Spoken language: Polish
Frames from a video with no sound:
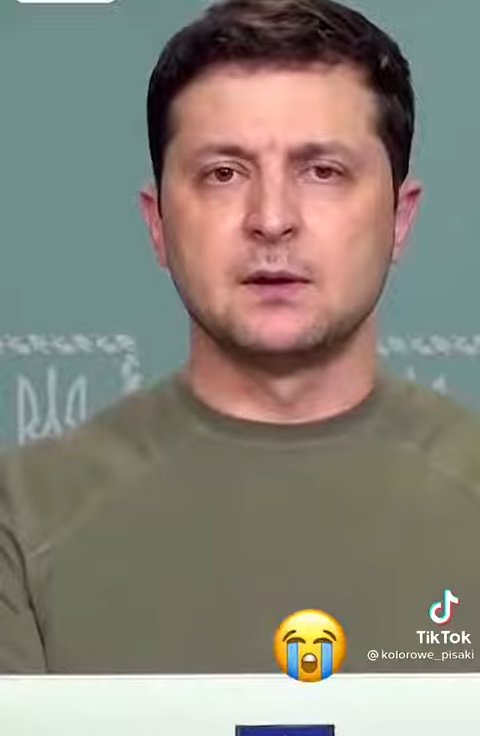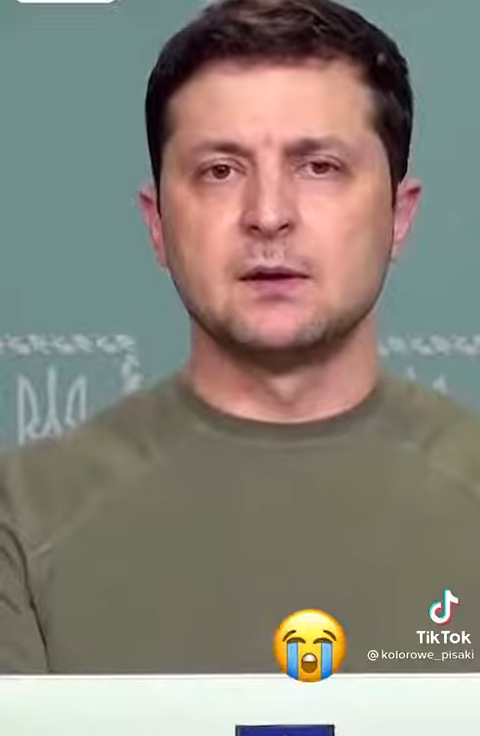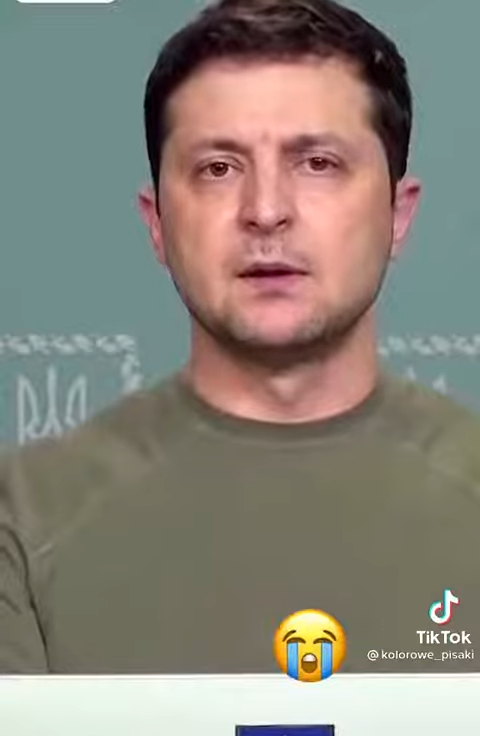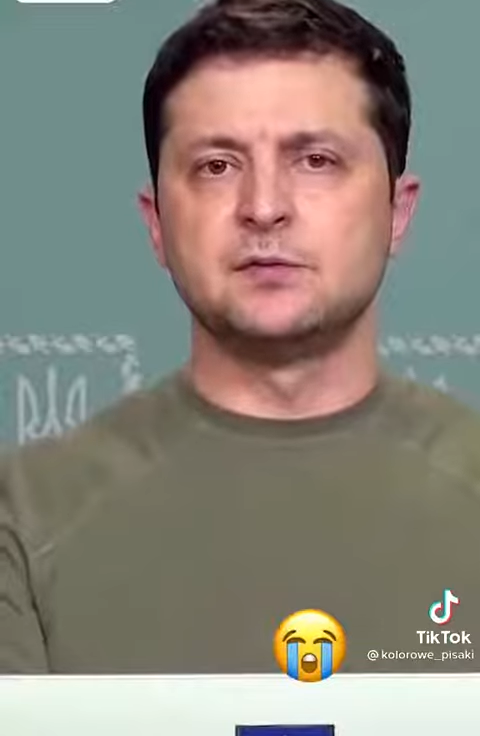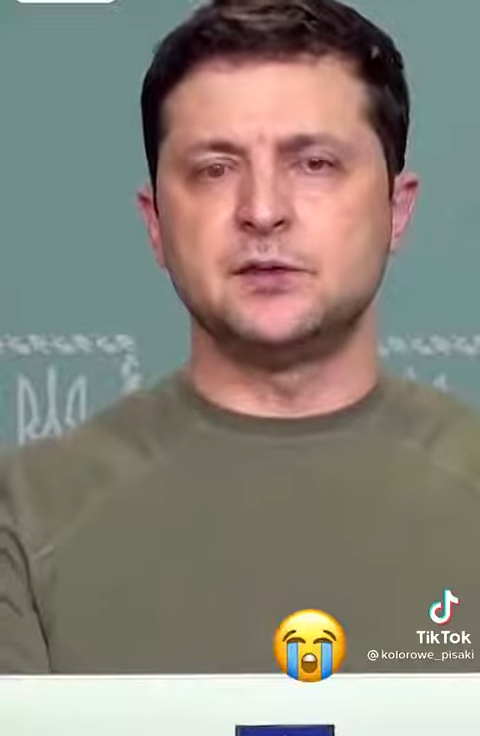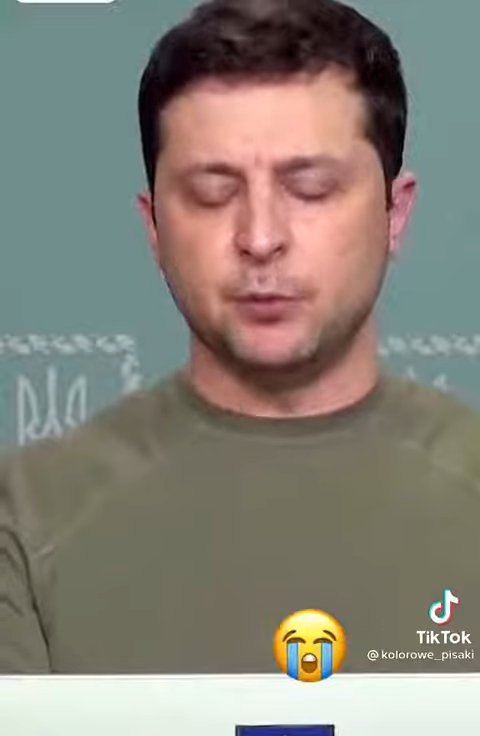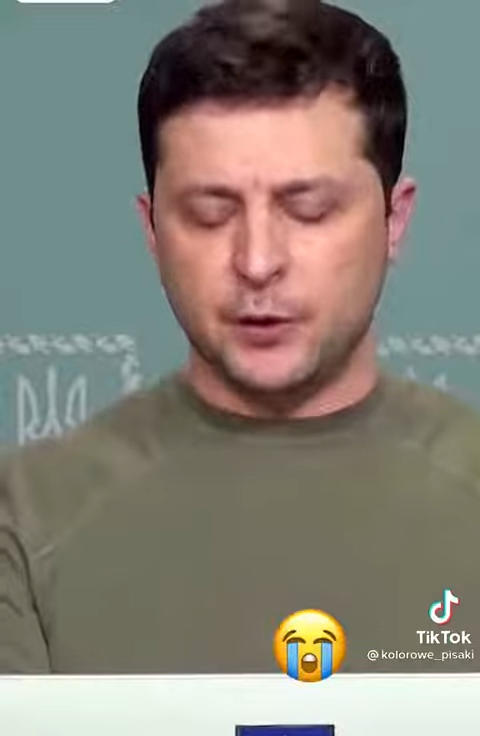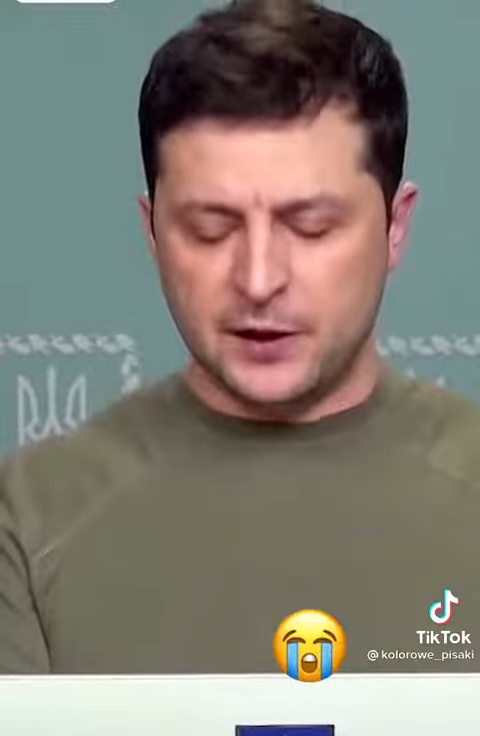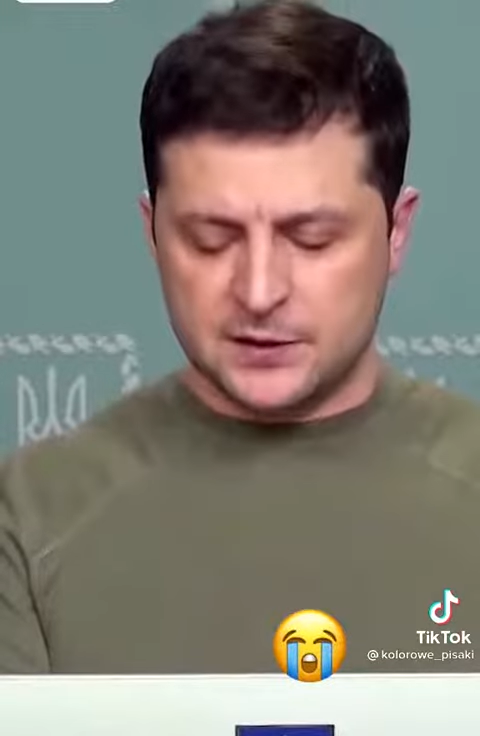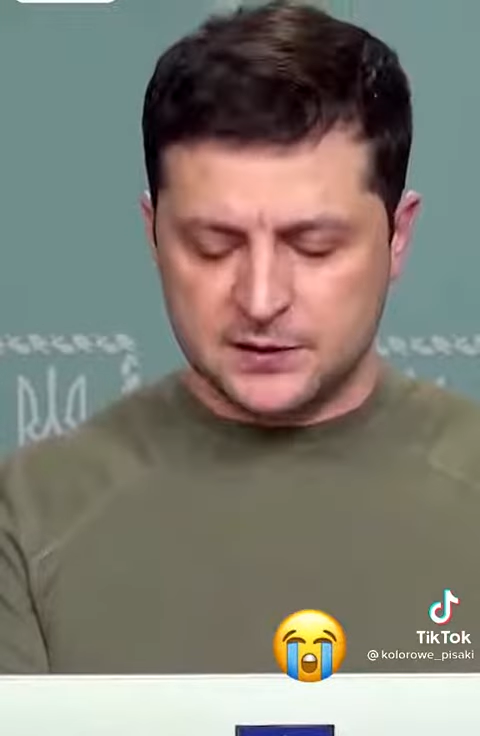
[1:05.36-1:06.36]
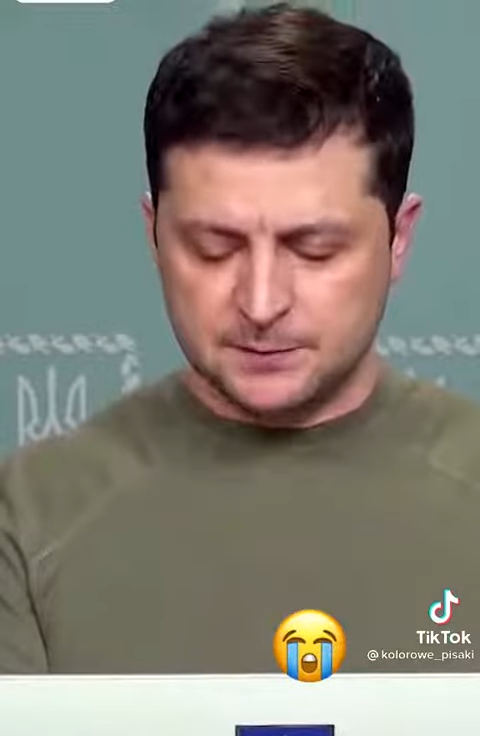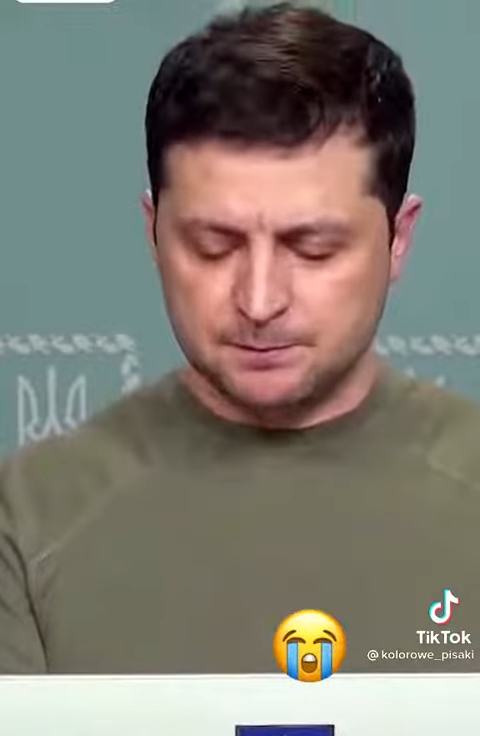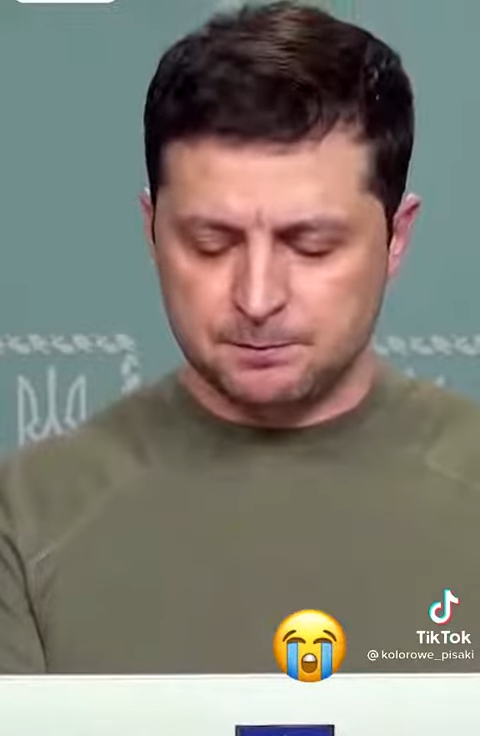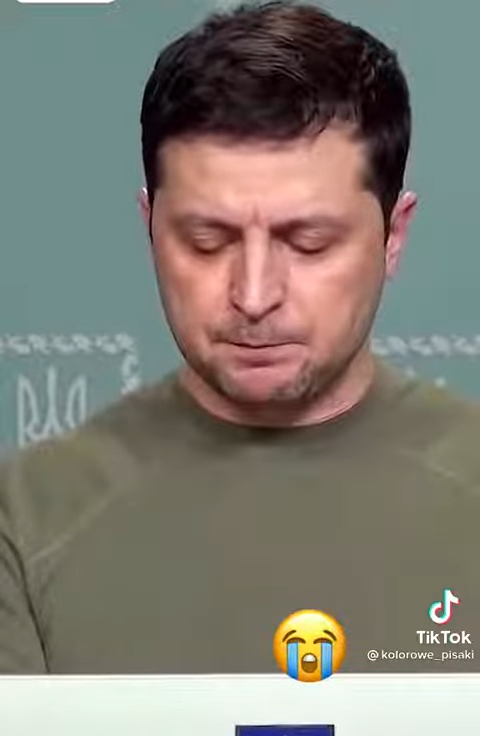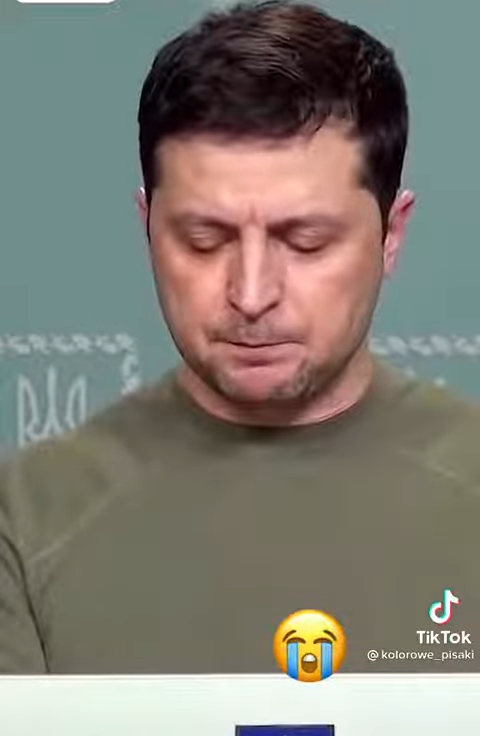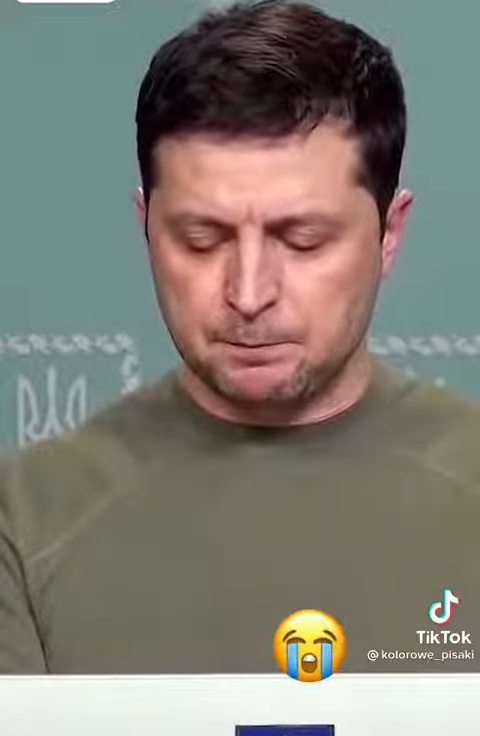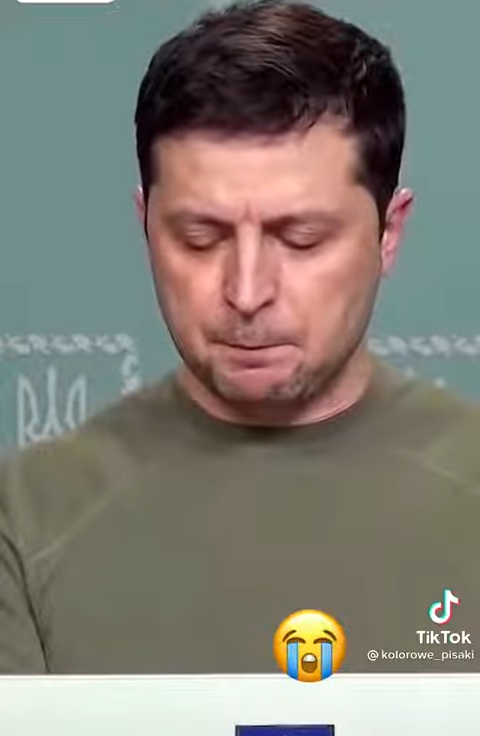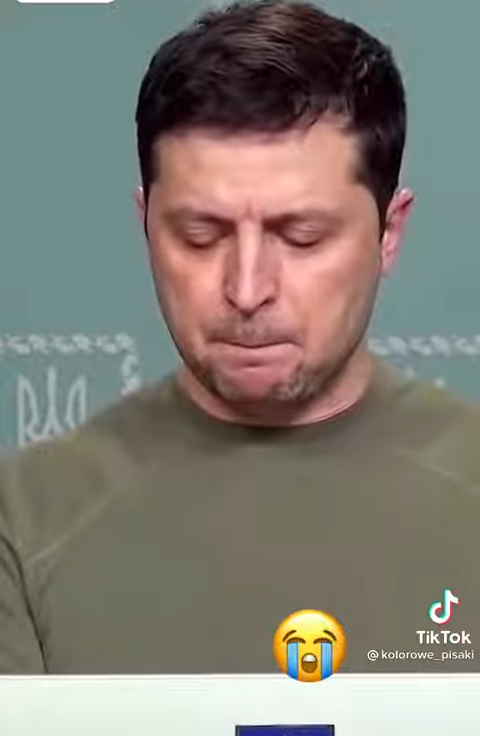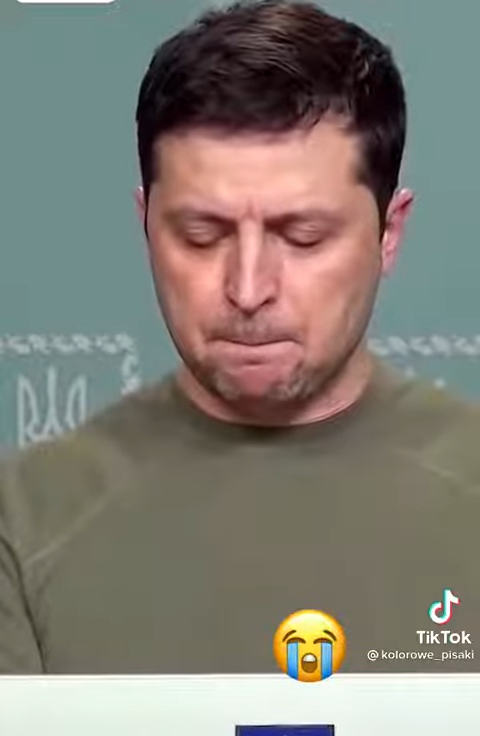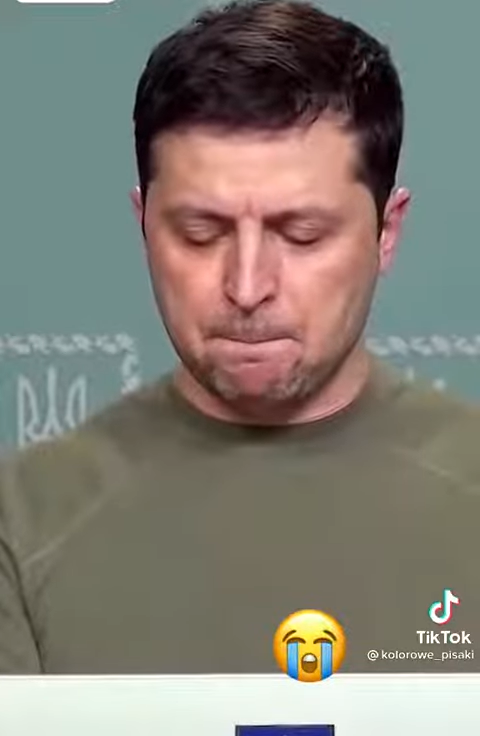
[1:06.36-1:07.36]
członkowie tego niewielkiego
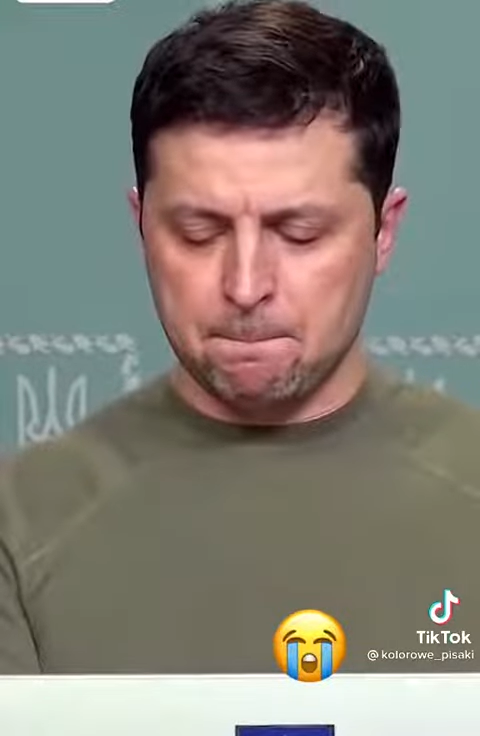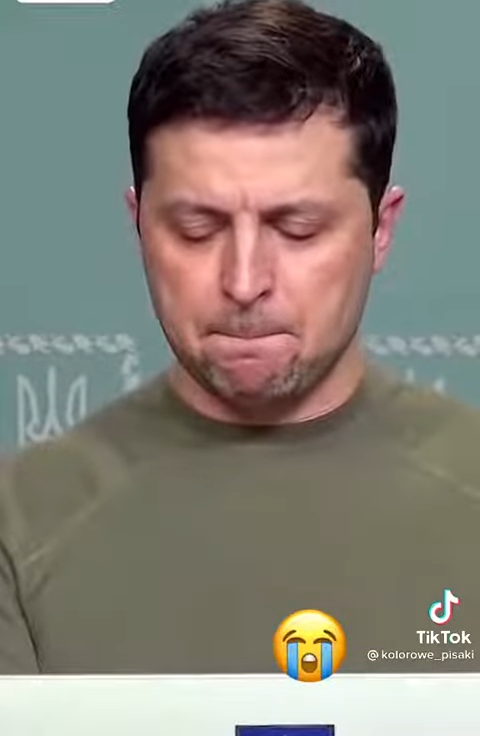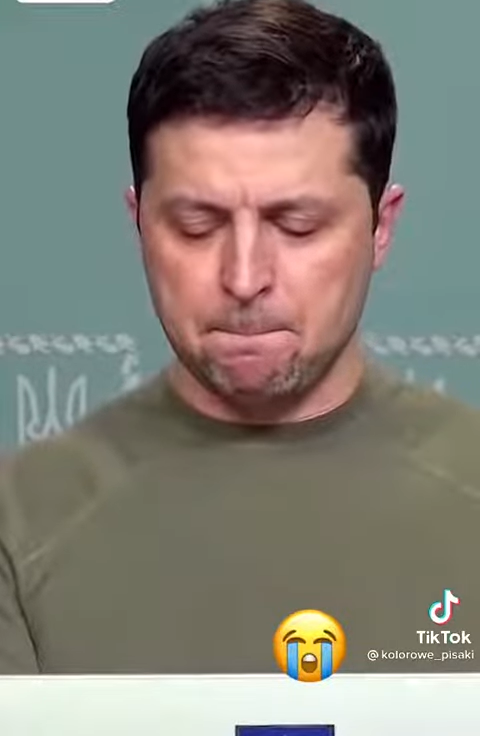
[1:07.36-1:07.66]
garnizonu zostaną